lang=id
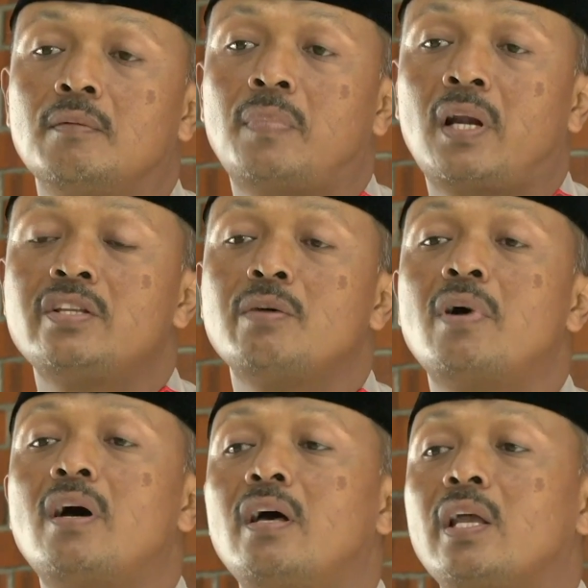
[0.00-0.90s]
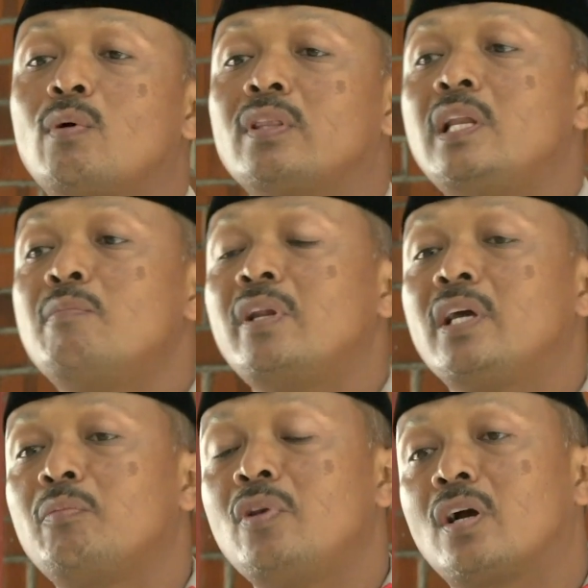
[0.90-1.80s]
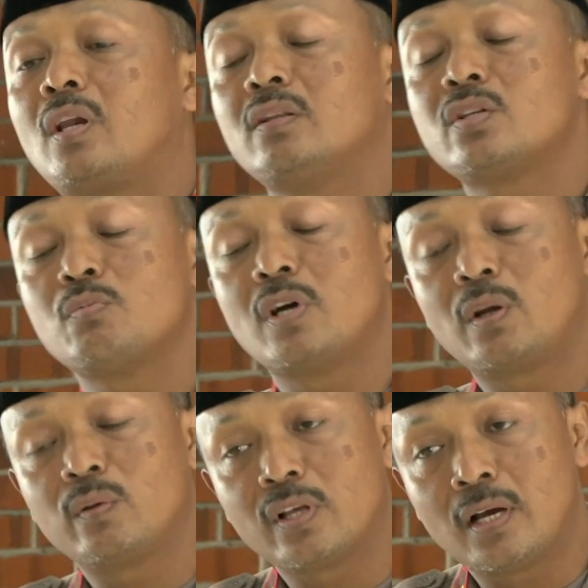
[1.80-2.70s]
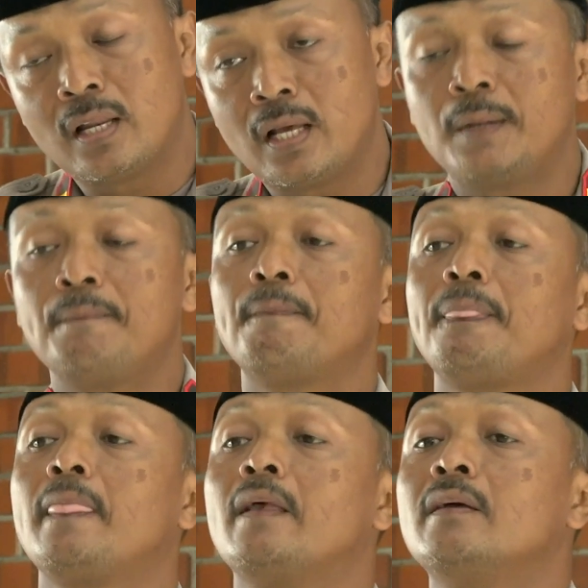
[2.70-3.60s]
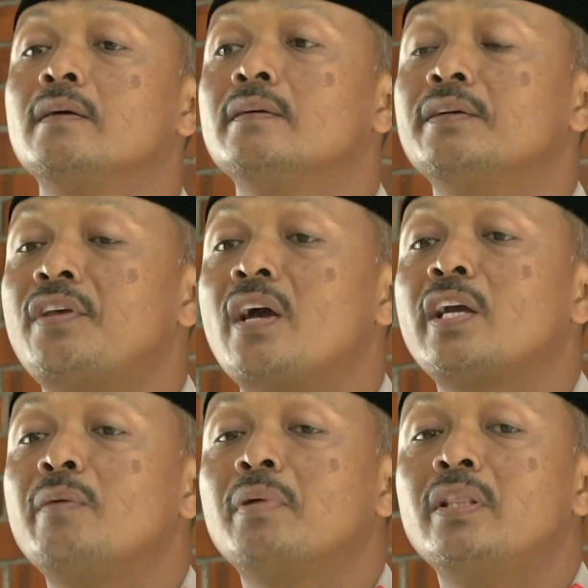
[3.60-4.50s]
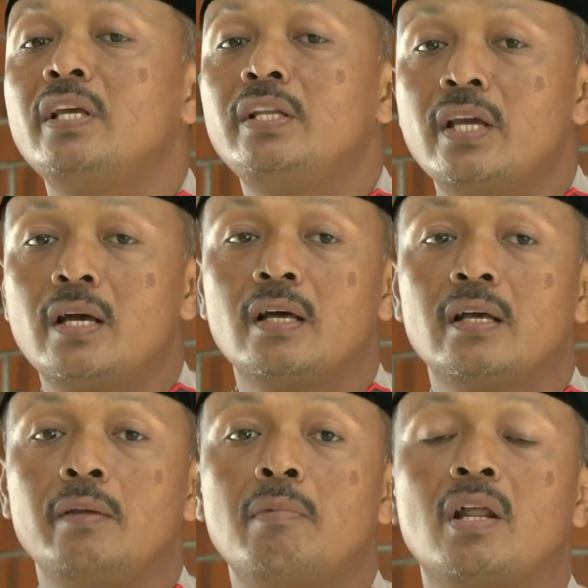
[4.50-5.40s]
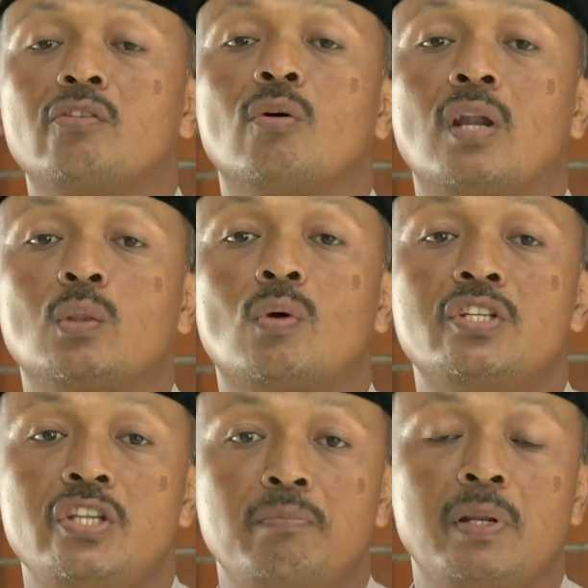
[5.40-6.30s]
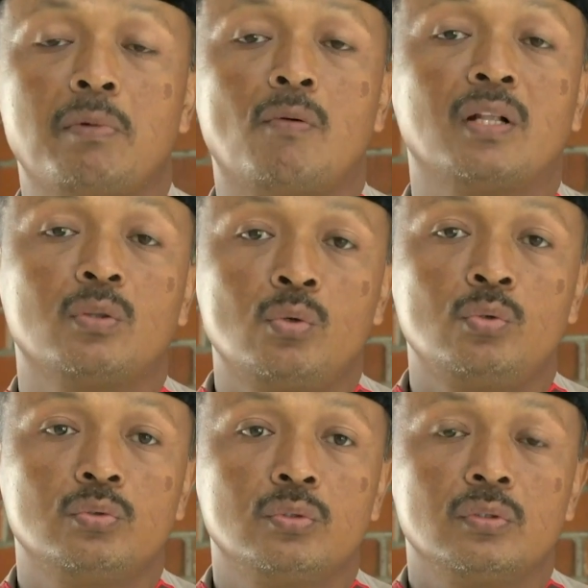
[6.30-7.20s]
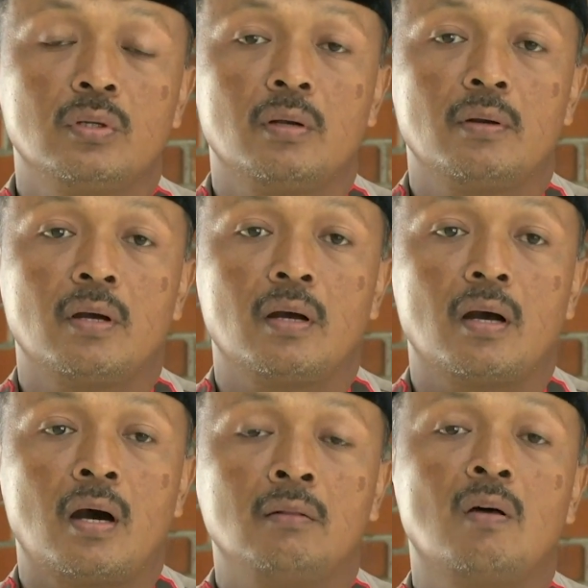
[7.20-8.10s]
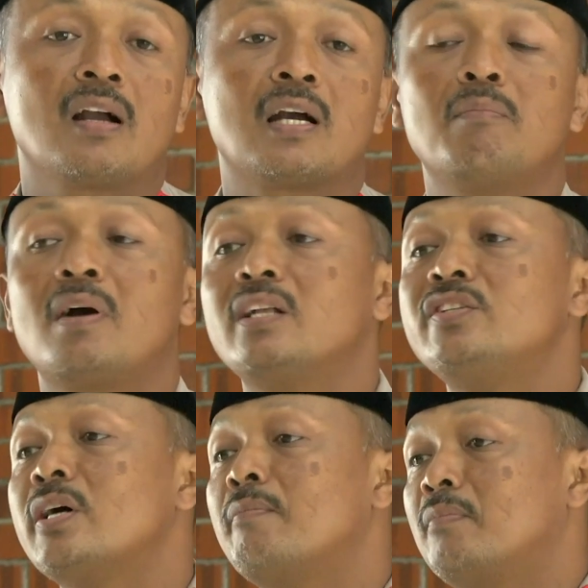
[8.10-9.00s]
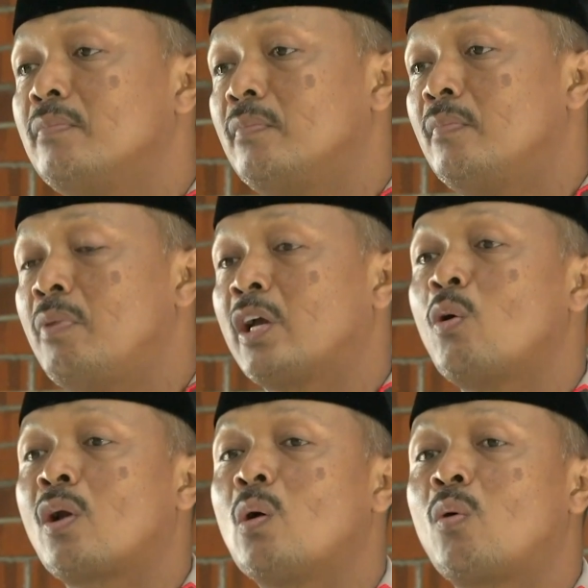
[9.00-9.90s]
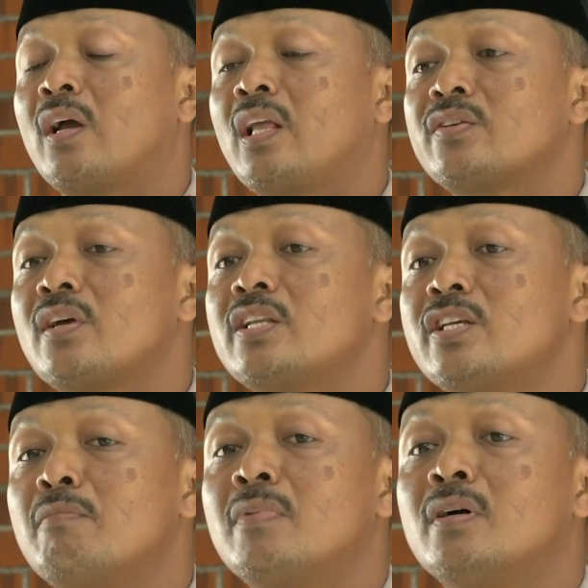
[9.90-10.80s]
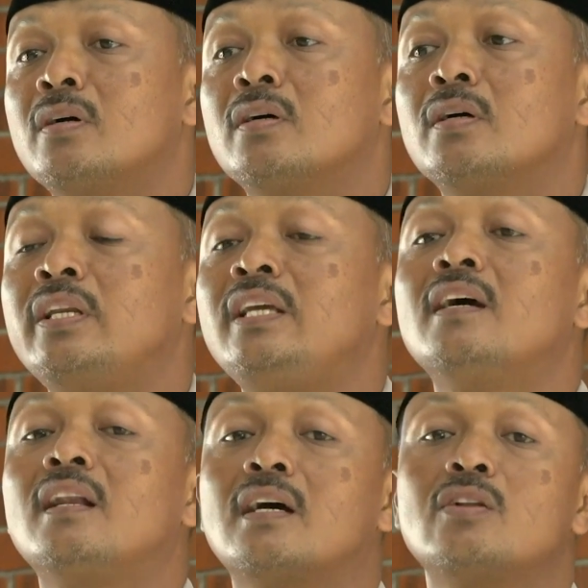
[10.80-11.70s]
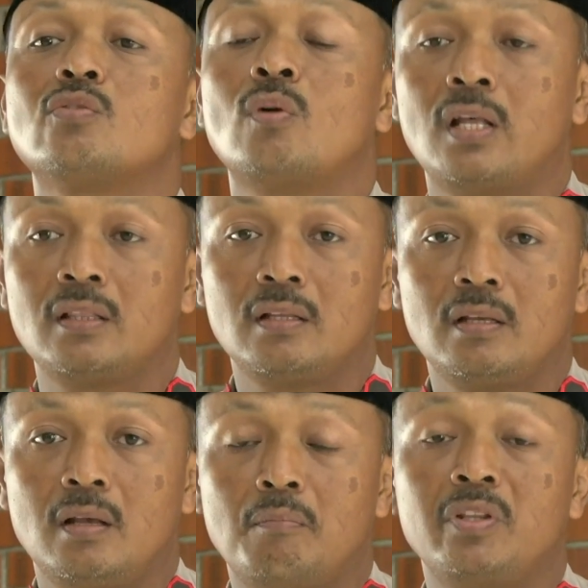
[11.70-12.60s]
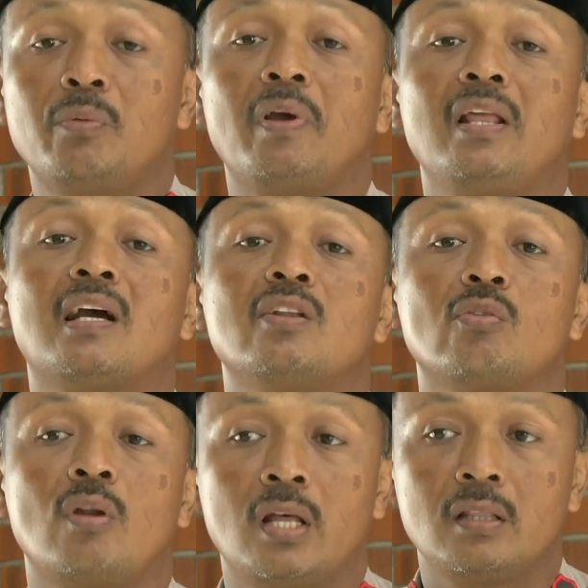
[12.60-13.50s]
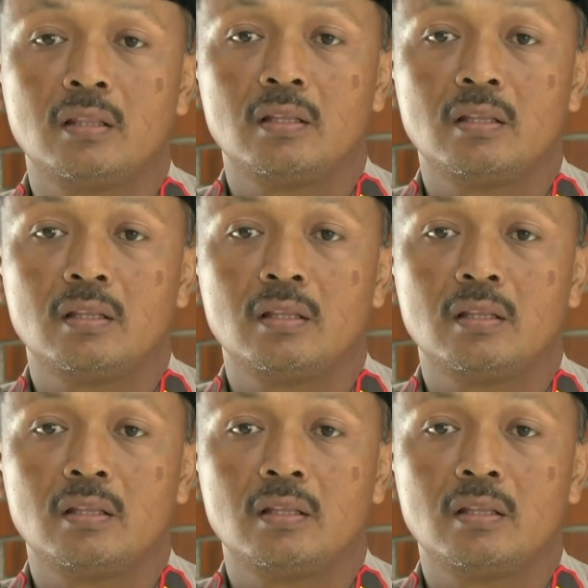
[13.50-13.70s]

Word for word: Para jamaah kekuatan iman yang dimuliakan Allah Subhanahu wa taala, saking pentingnya ibadah salat wajib lima waktu, Allah akan mengancam bagi orang-orang yang sengaja meninggalkan sholat, menyepelekan sholat.